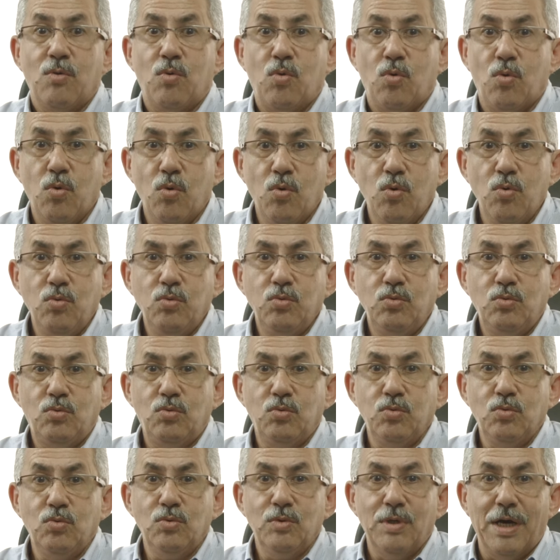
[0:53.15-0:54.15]

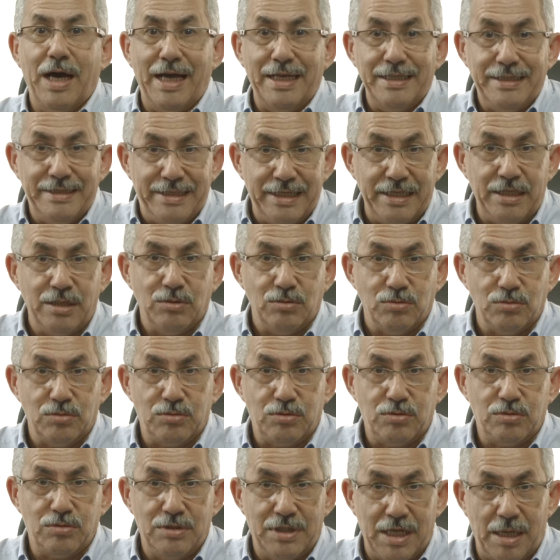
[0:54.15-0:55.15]
culto a
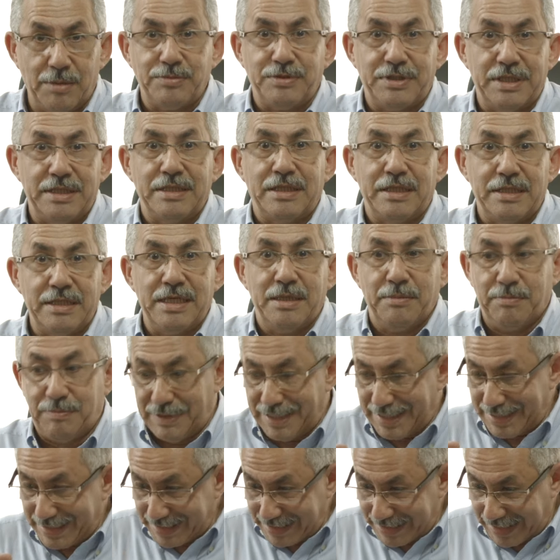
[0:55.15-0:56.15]
Deus. Dá para você entender?
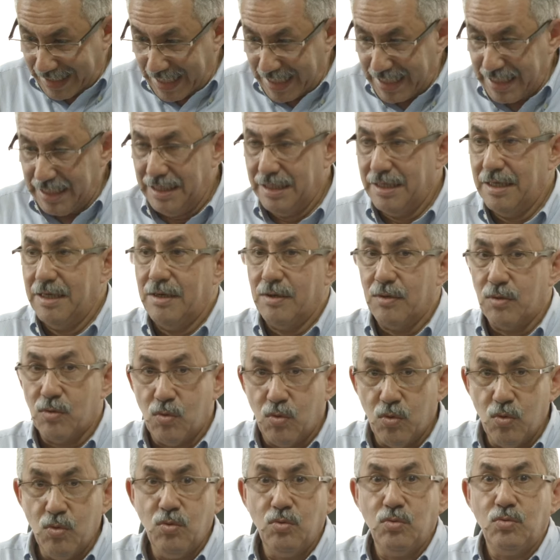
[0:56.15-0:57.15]
Prestar
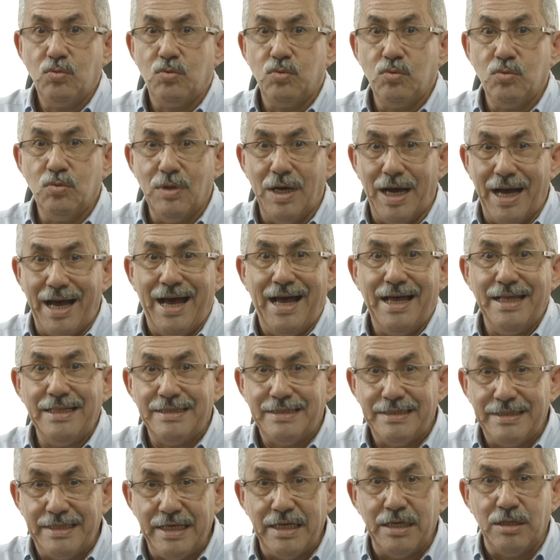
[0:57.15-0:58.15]
culto a
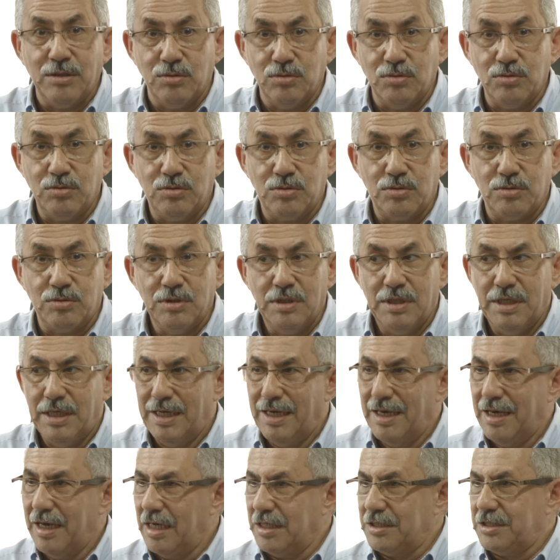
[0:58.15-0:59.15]
Deus
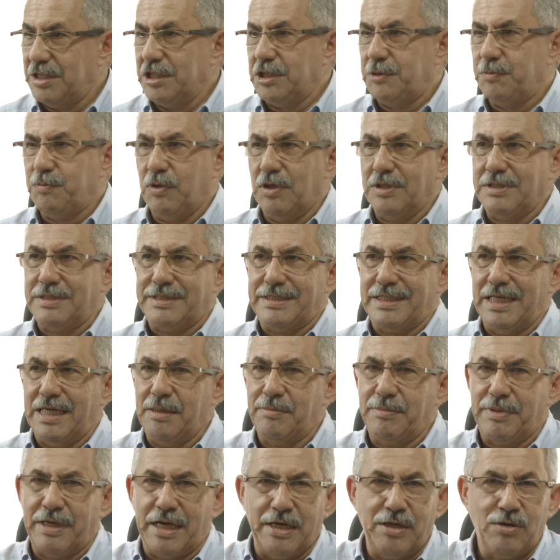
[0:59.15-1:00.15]
a gente pode
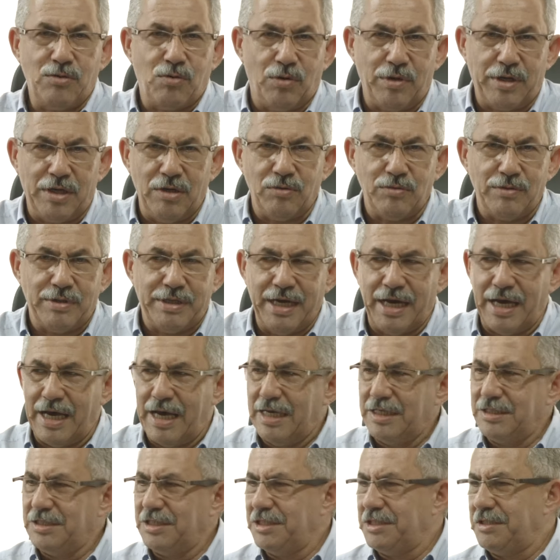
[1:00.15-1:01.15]
celebrar em qualquer
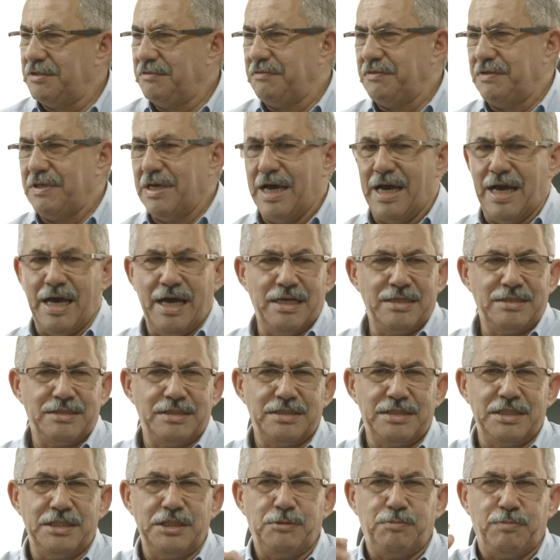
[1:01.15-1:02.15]
lugar, a gente viaja, a
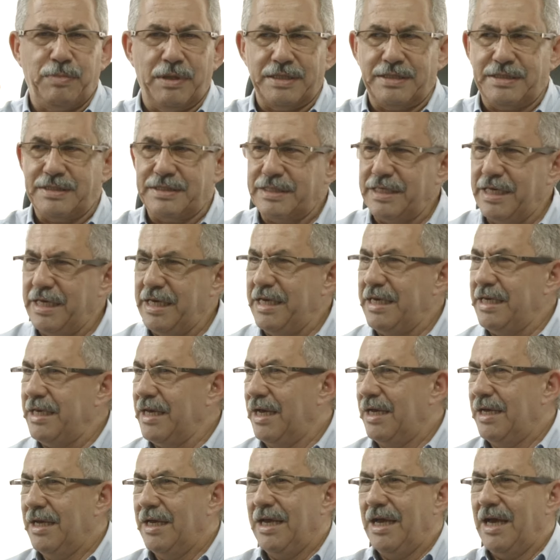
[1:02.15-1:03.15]
gente
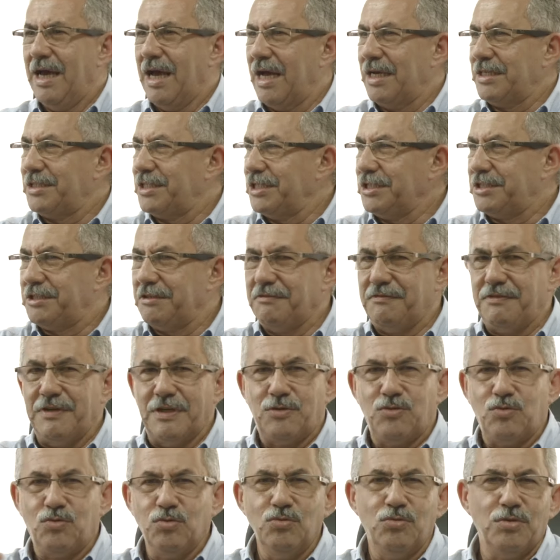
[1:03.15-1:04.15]
passeia, a gente vê
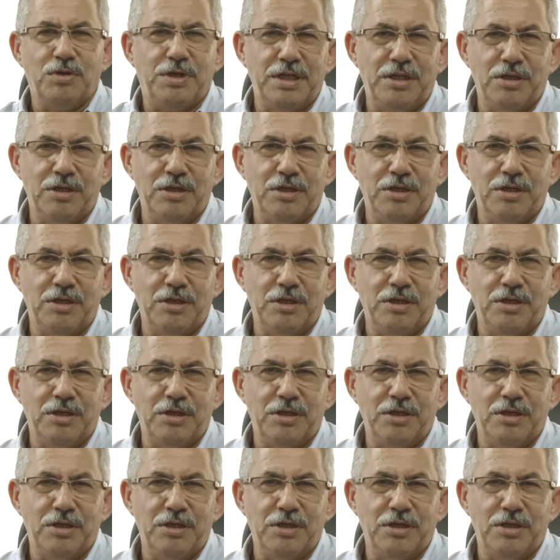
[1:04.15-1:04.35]
tudo que